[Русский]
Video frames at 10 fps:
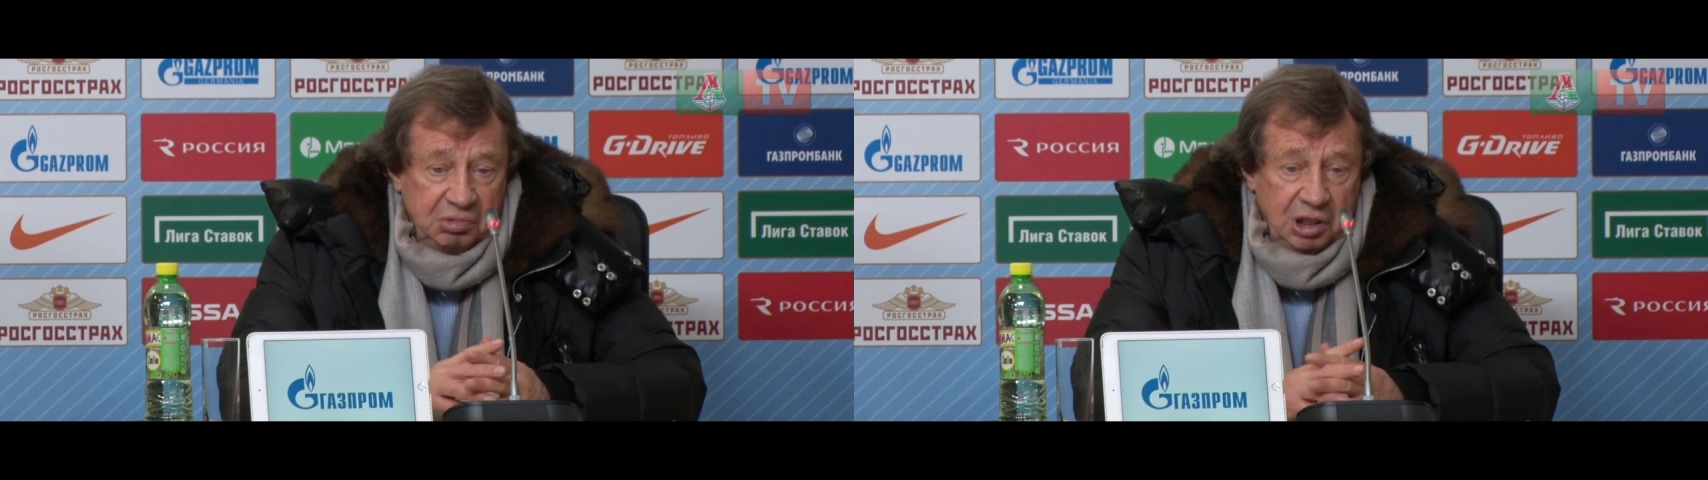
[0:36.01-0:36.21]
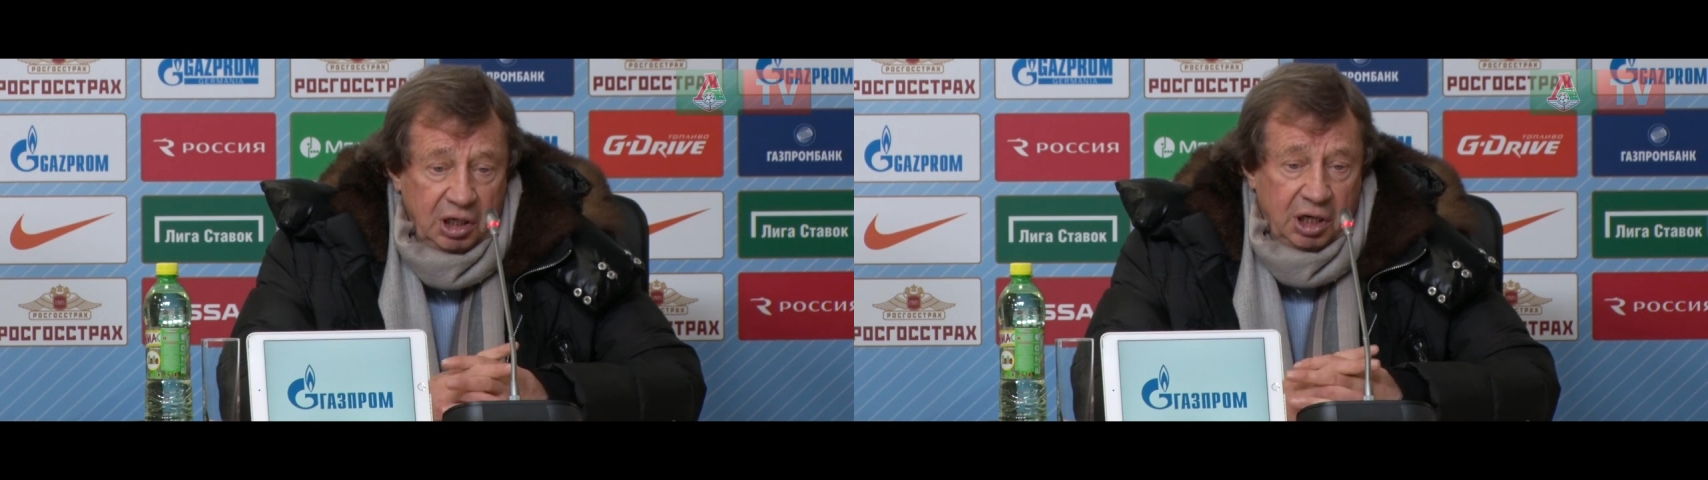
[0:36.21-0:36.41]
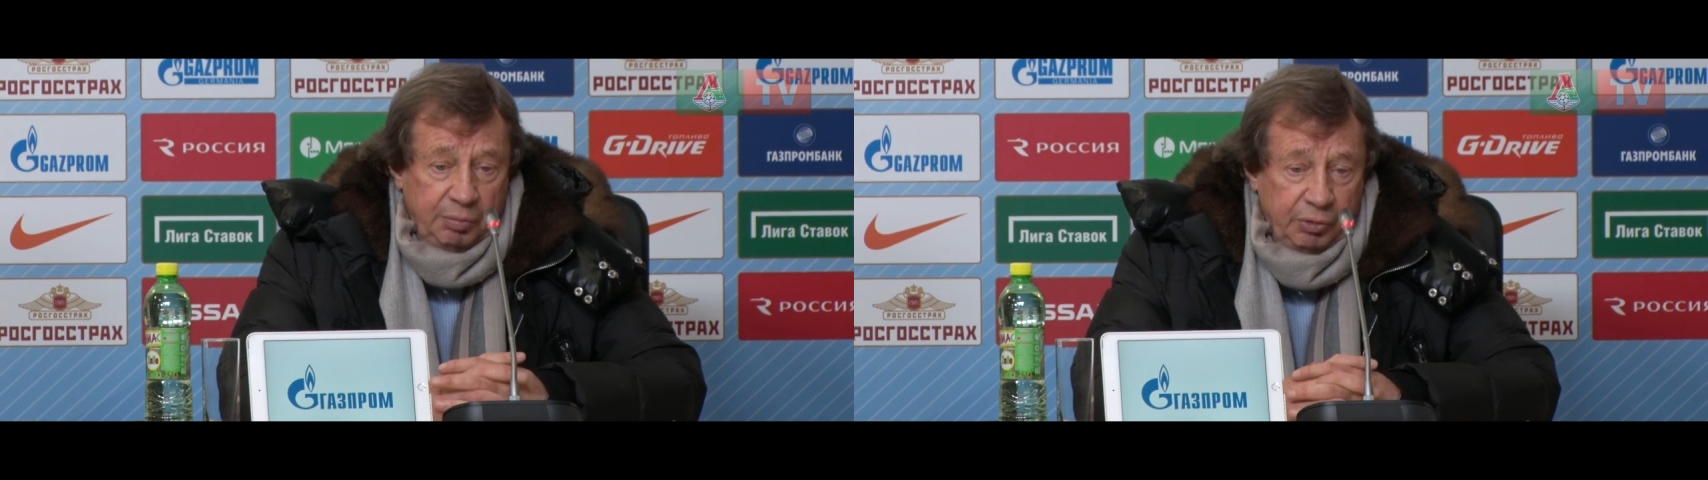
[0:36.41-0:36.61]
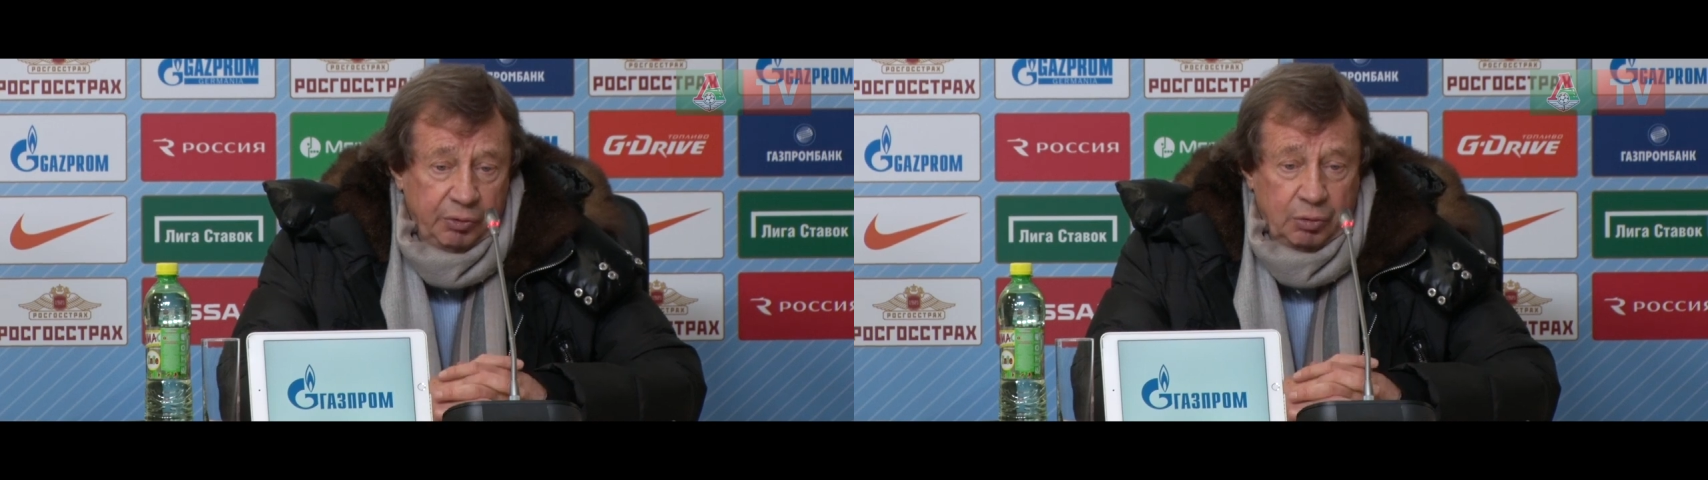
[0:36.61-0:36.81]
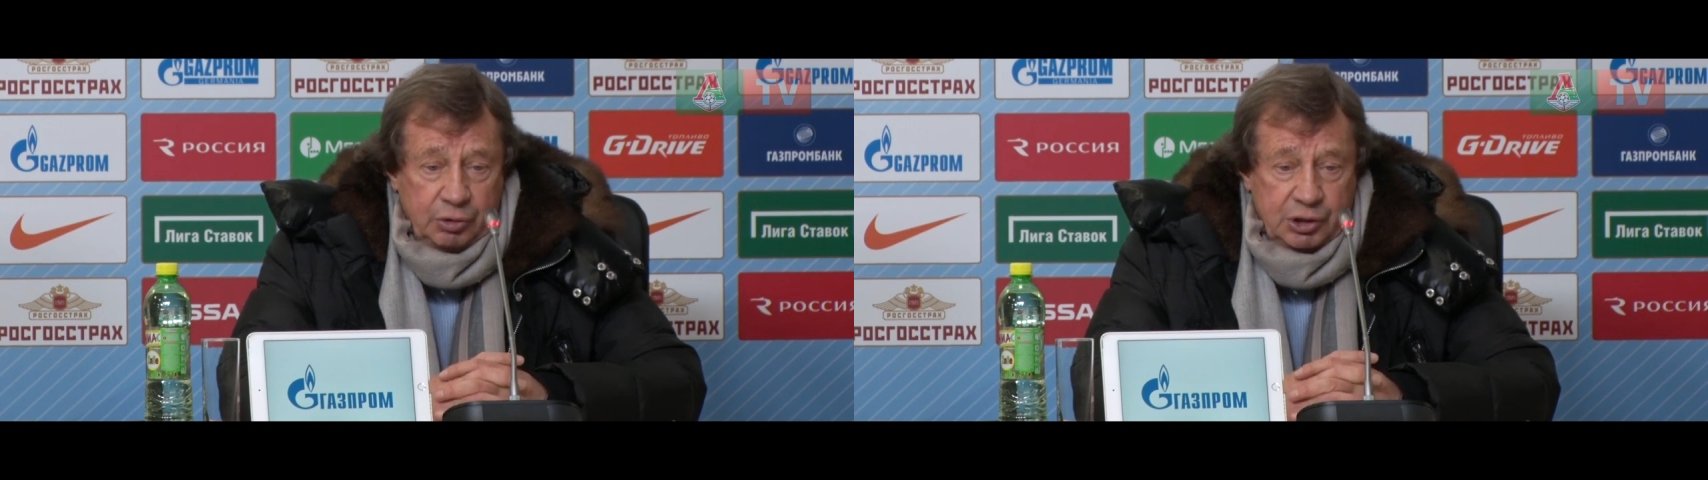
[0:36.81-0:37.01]
Гилерми
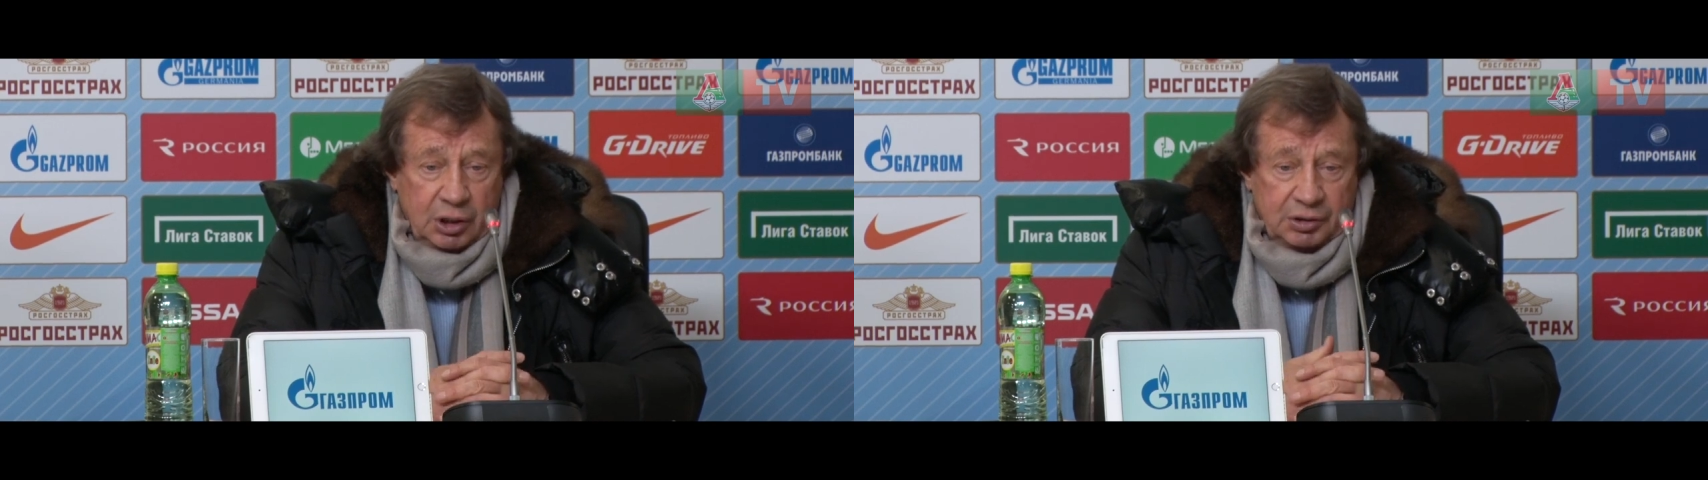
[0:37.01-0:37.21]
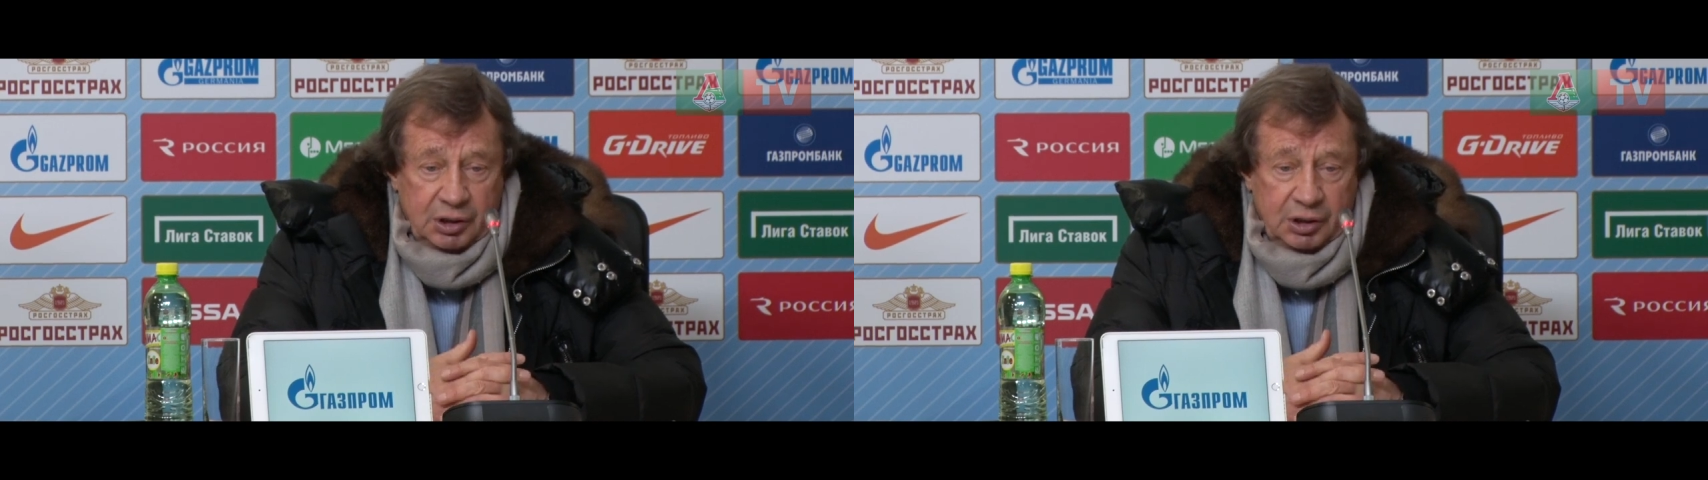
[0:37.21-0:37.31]
выручал,